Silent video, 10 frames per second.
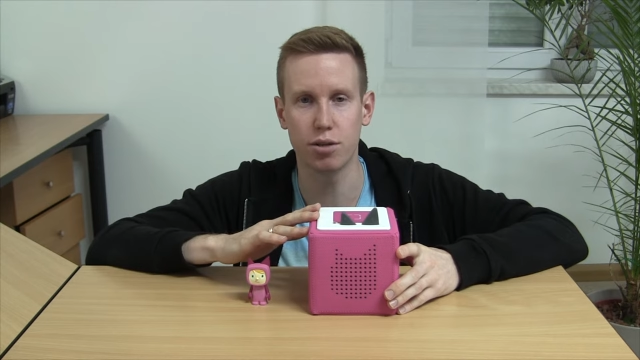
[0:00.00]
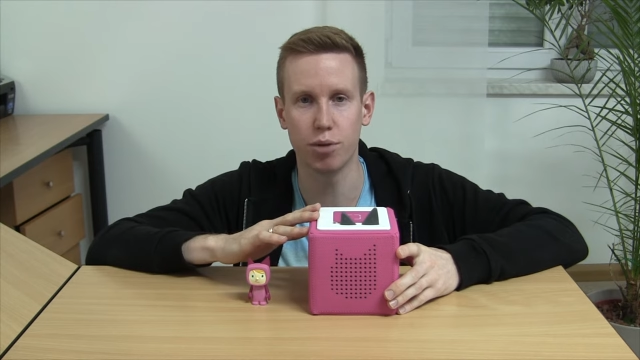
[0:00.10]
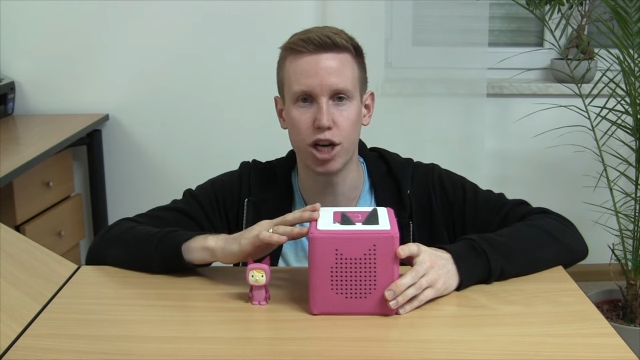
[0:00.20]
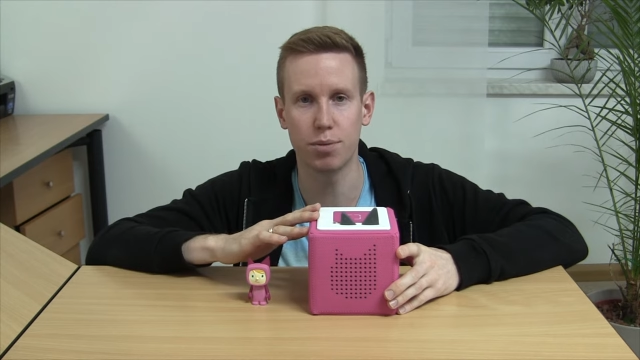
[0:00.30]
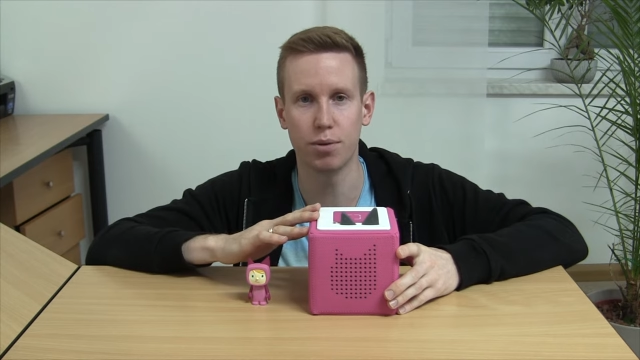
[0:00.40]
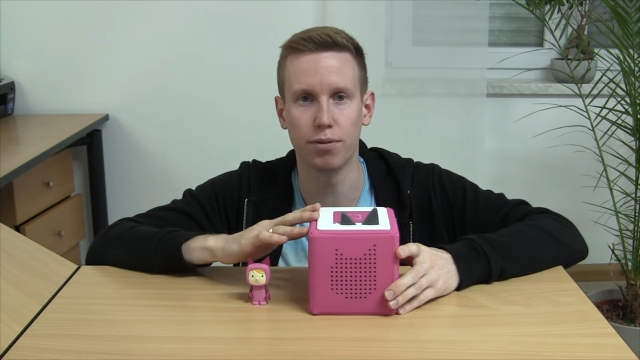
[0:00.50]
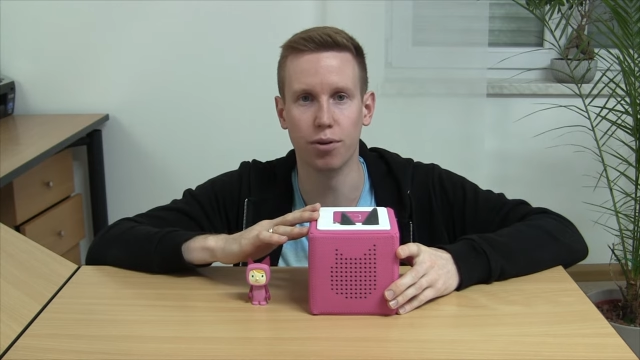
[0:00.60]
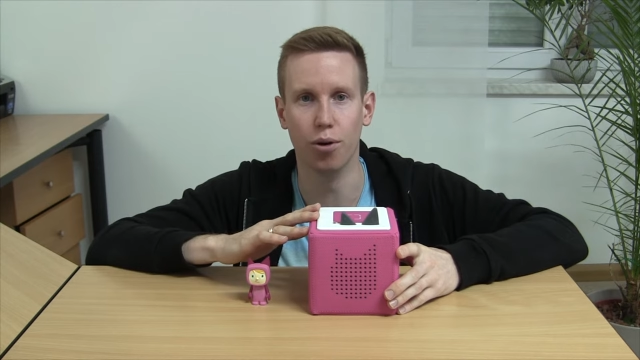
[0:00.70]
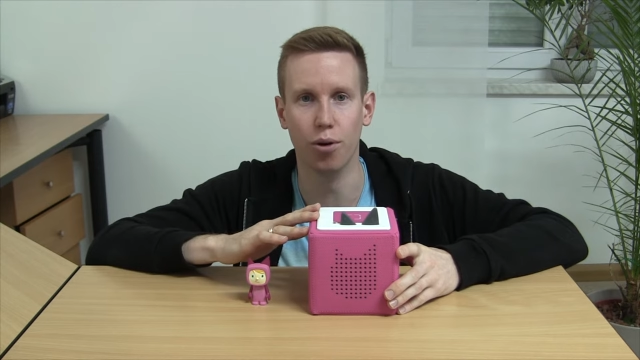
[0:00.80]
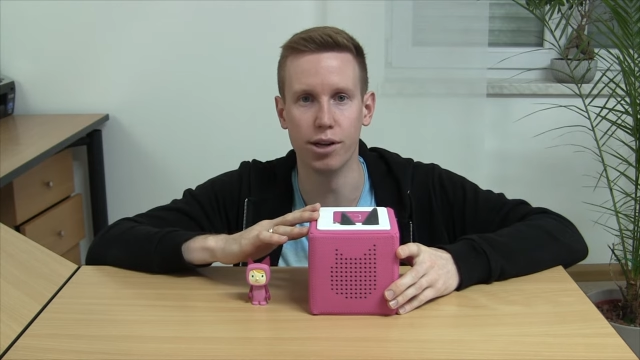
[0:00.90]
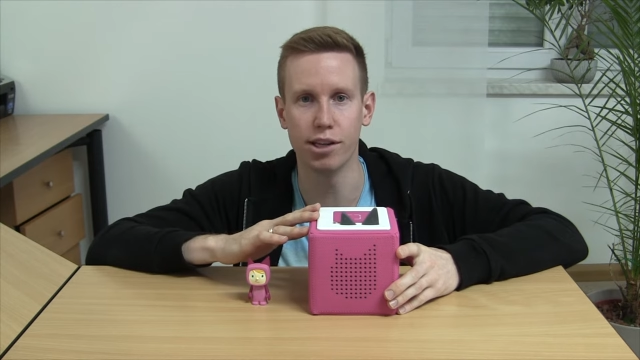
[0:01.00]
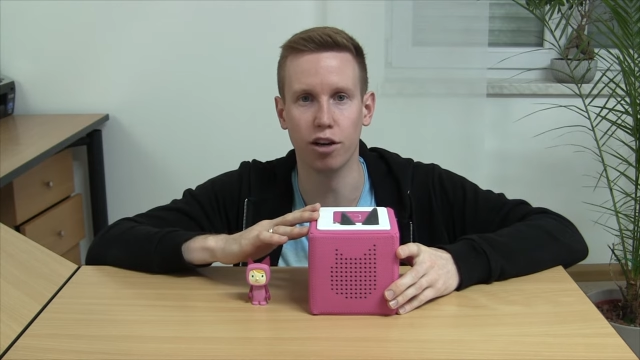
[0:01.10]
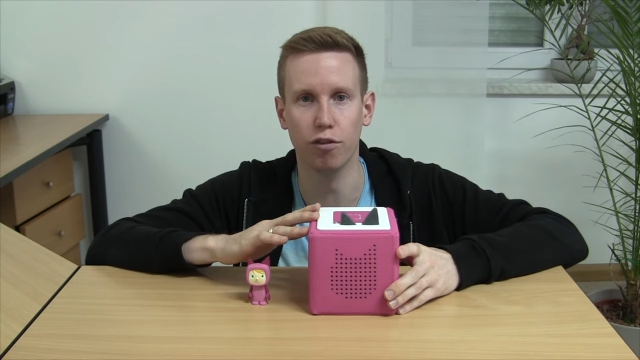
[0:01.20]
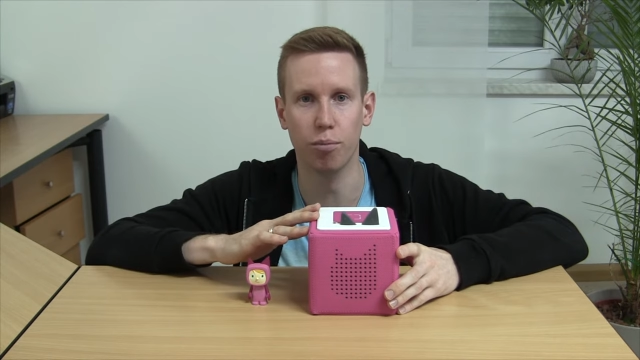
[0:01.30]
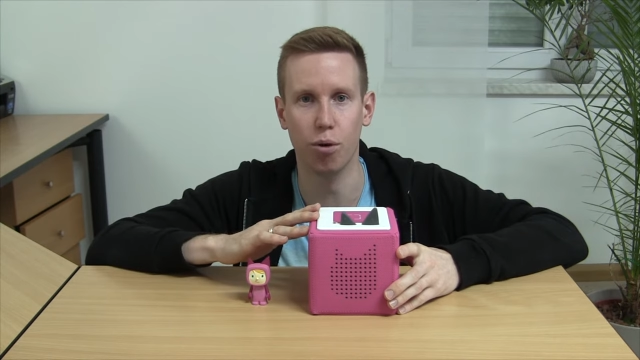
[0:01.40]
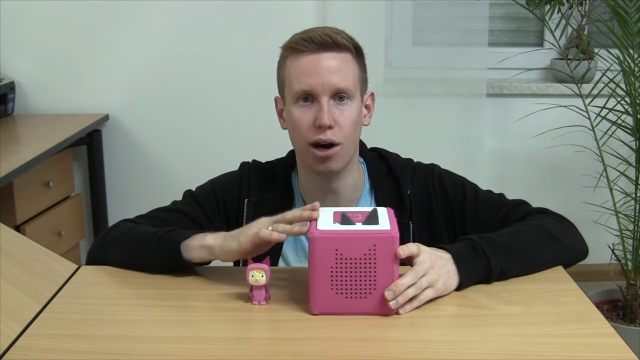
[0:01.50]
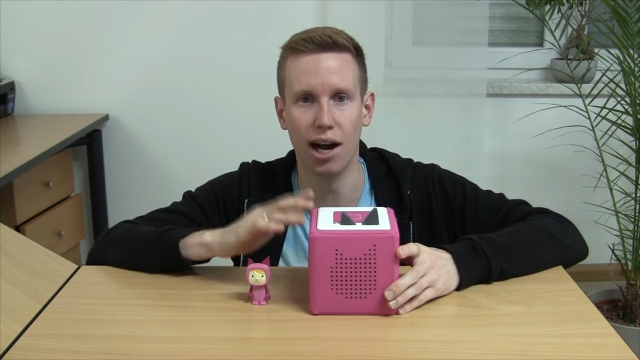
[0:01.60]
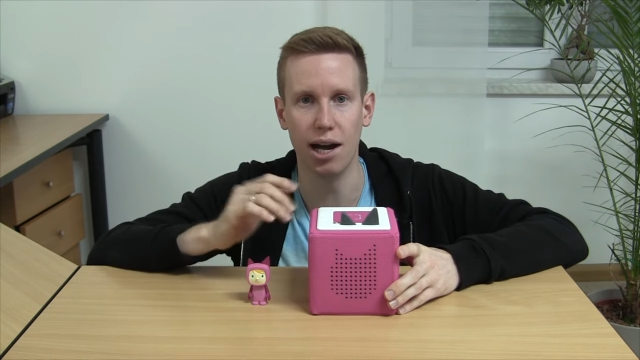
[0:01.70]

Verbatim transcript: zum Beispiel von heute auf morgen